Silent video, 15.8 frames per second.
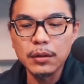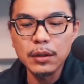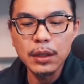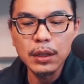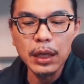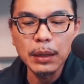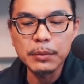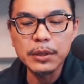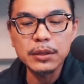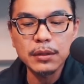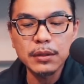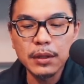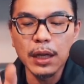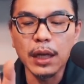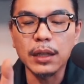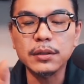他们
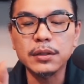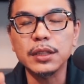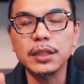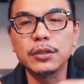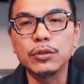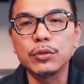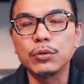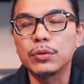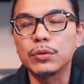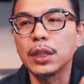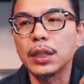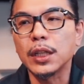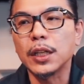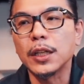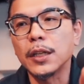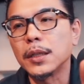刚进入这
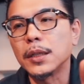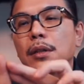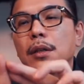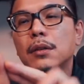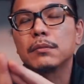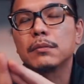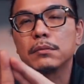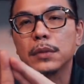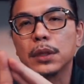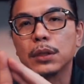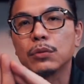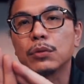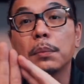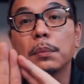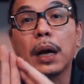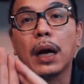个秘鲁
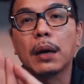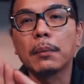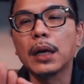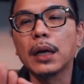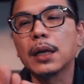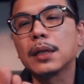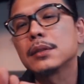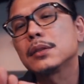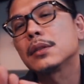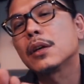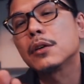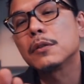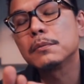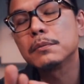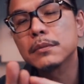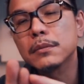的马哈马卡的时候，
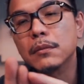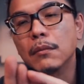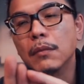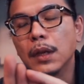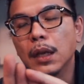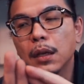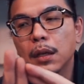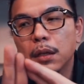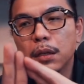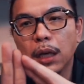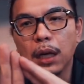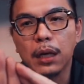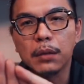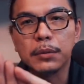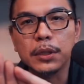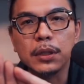他
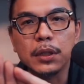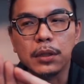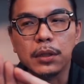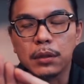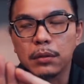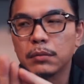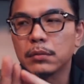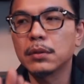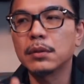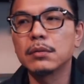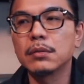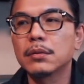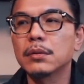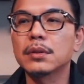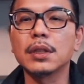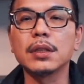们呢
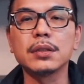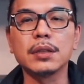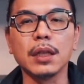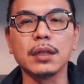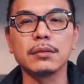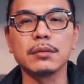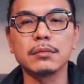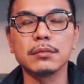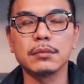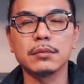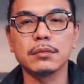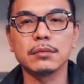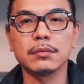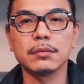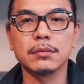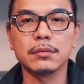身上
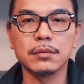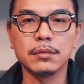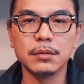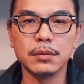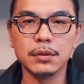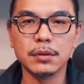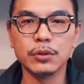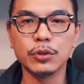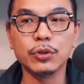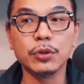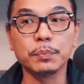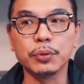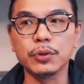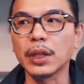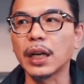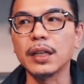
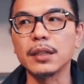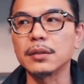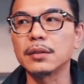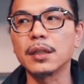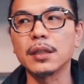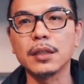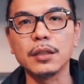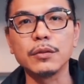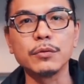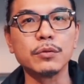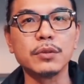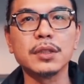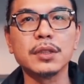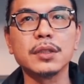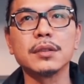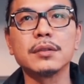不带任何武器，